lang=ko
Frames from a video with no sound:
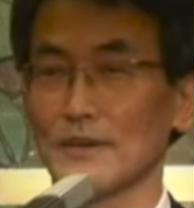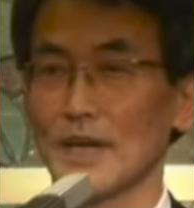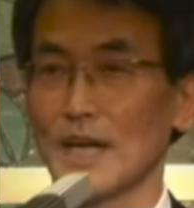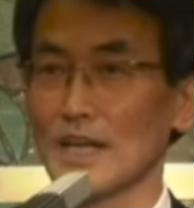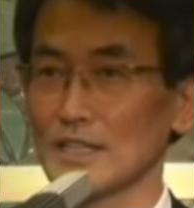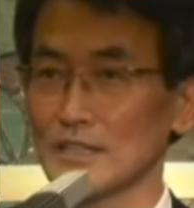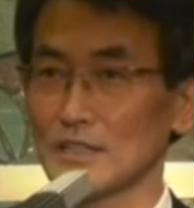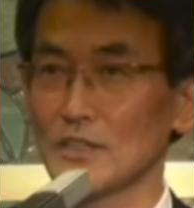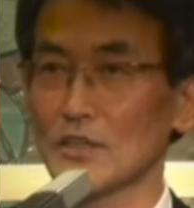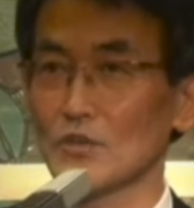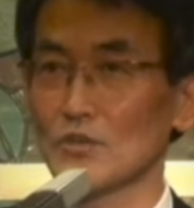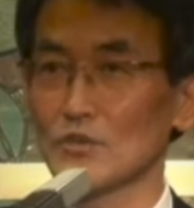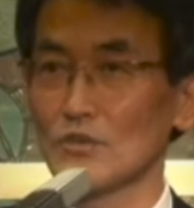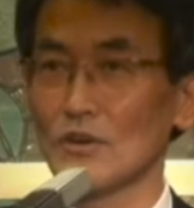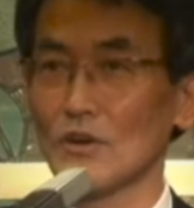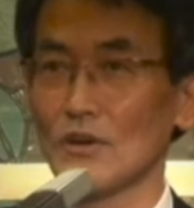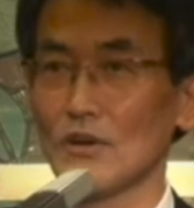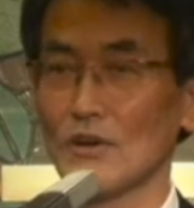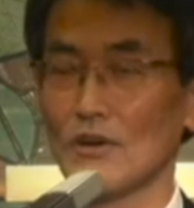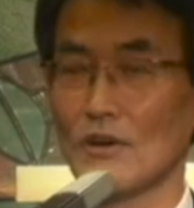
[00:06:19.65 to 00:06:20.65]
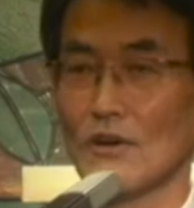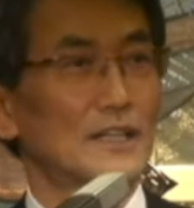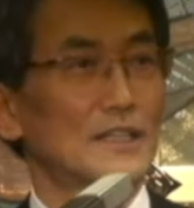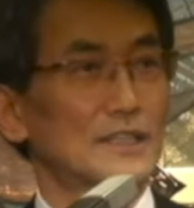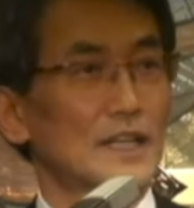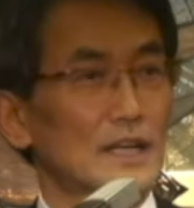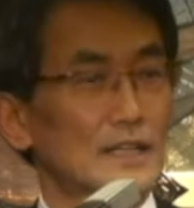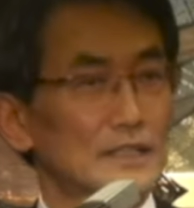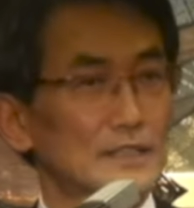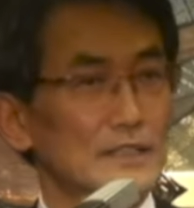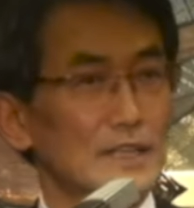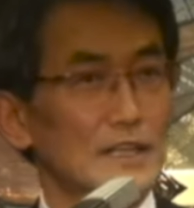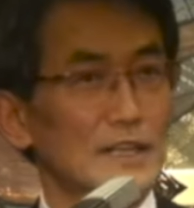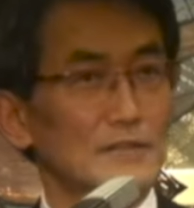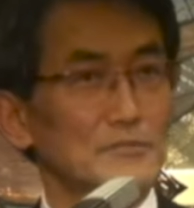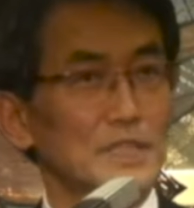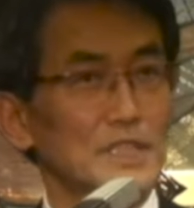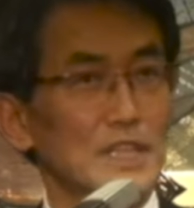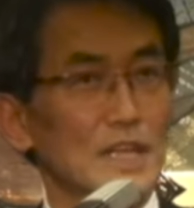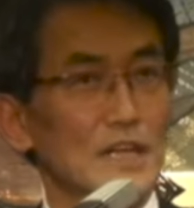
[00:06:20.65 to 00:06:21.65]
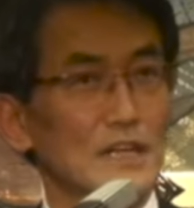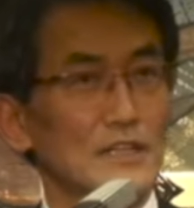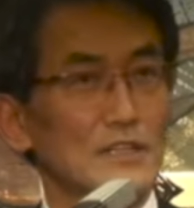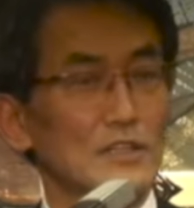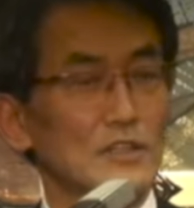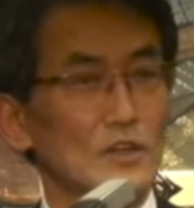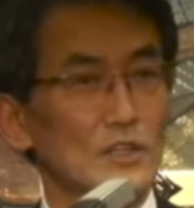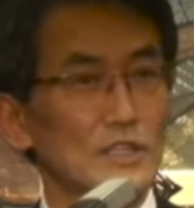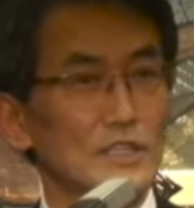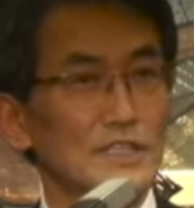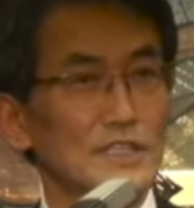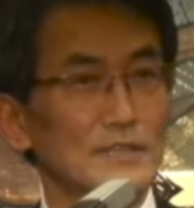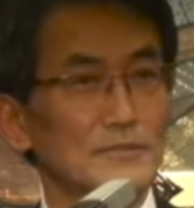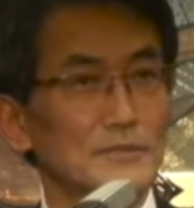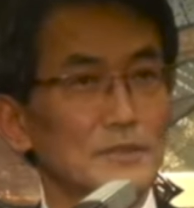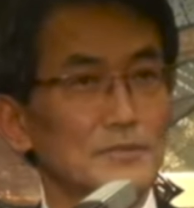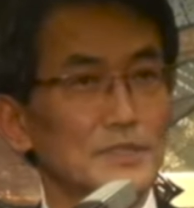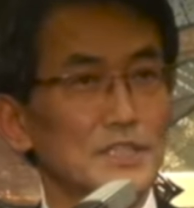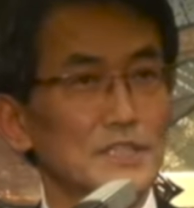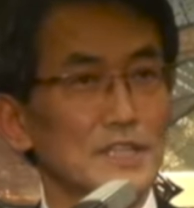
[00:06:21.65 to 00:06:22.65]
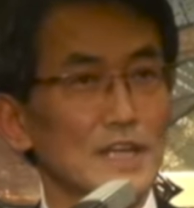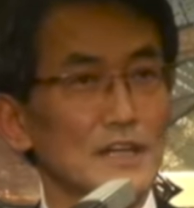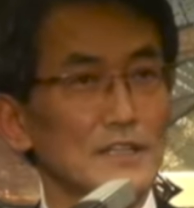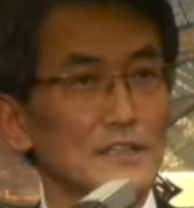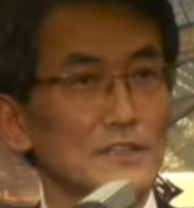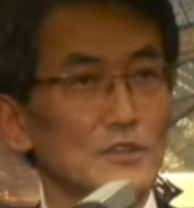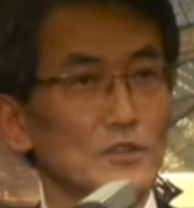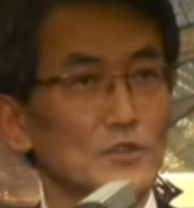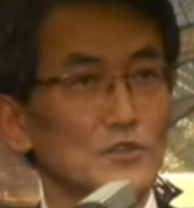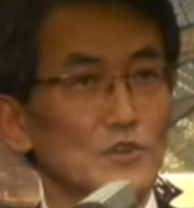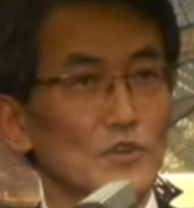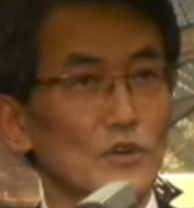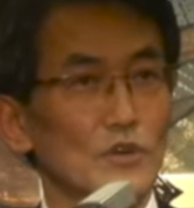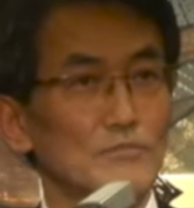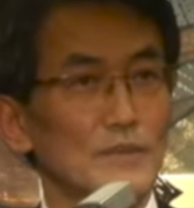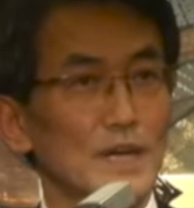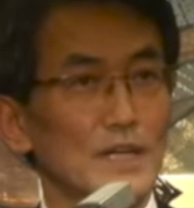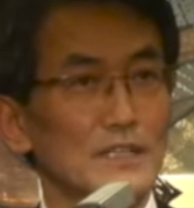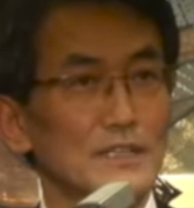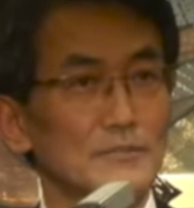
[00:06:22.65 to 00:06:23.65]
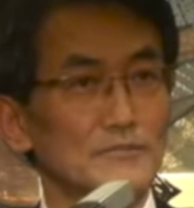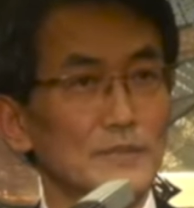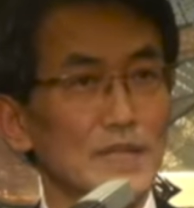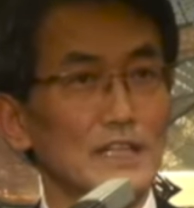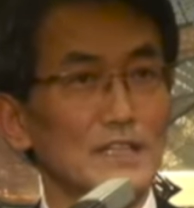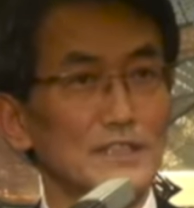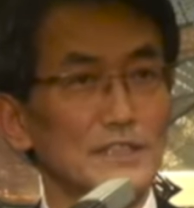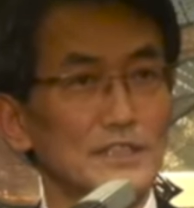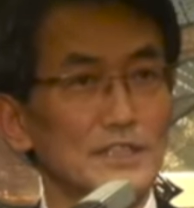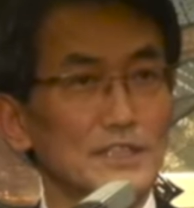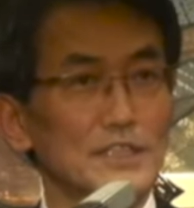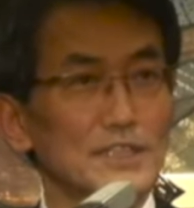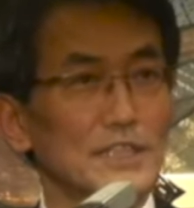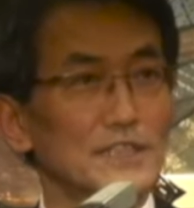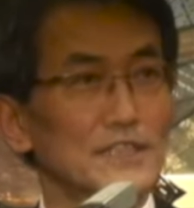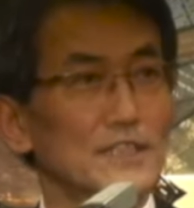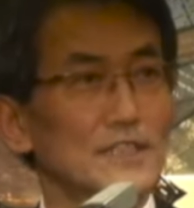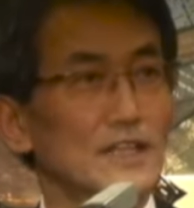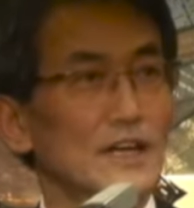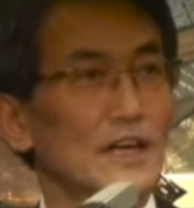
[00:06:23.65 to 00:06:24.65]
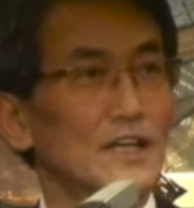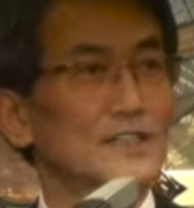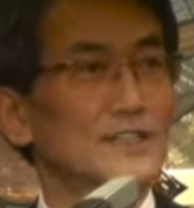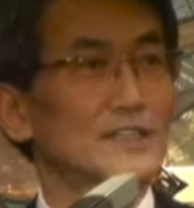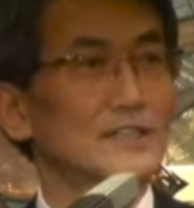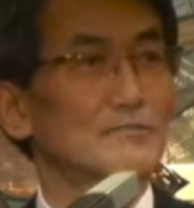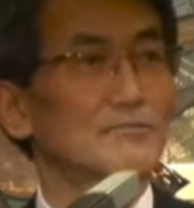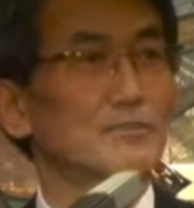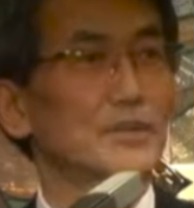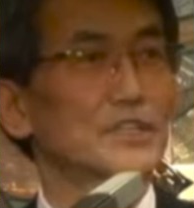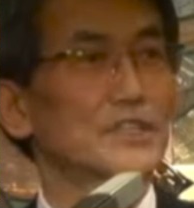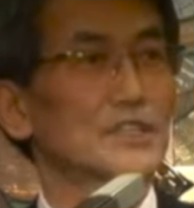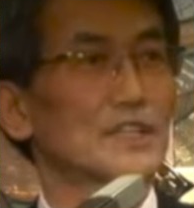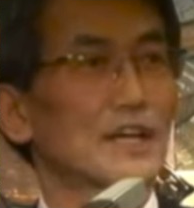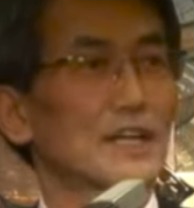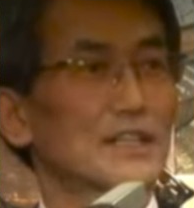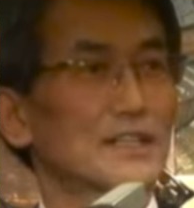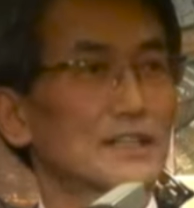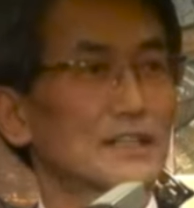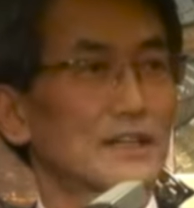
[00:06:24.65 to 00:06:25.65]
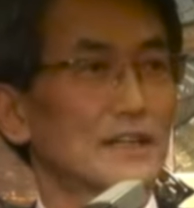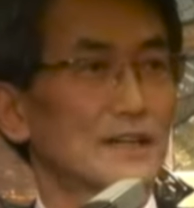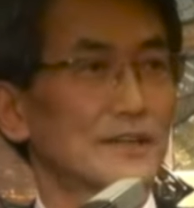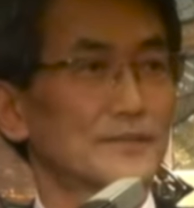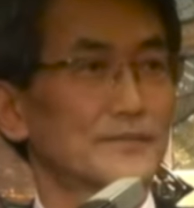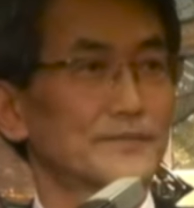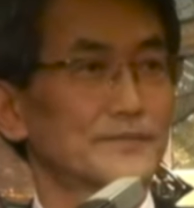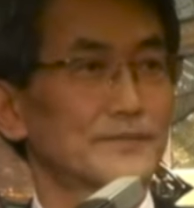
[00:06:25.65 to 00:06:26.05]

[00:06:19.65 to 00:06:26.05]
아니, 거꾸로 다른 사람이 나를 거리낌 없이 사겨도 좋을 만큼 나는 여기에서 다 지금 벗어나 있는가?